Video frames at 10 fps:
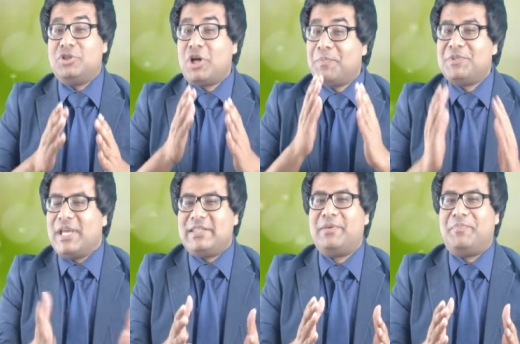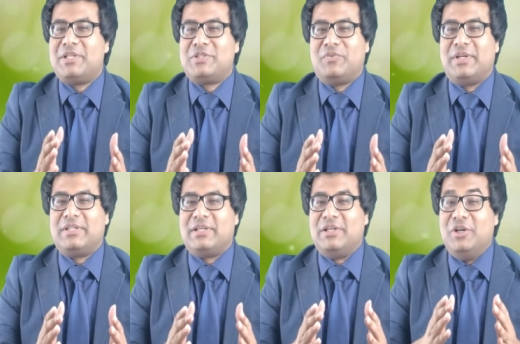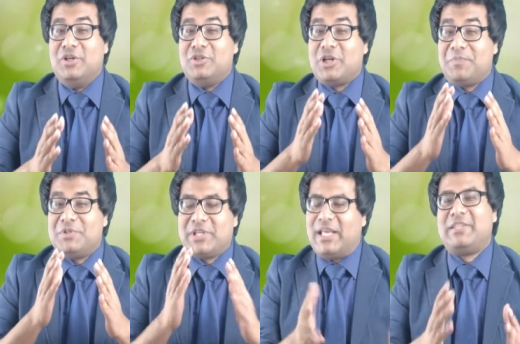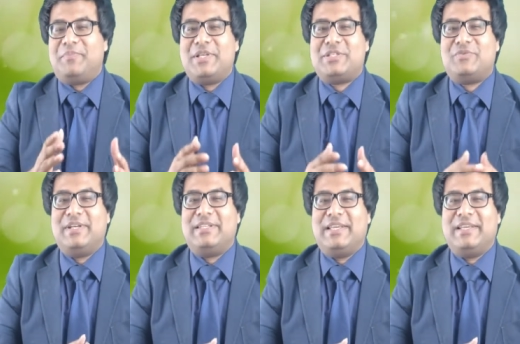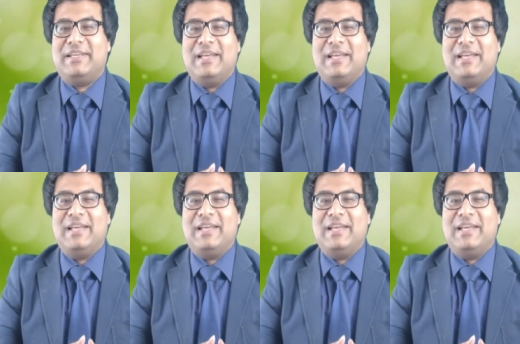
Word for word: সবচাইতে বেস্ট ওয়েতে সবচাইতে বেস্ট ওয়েতে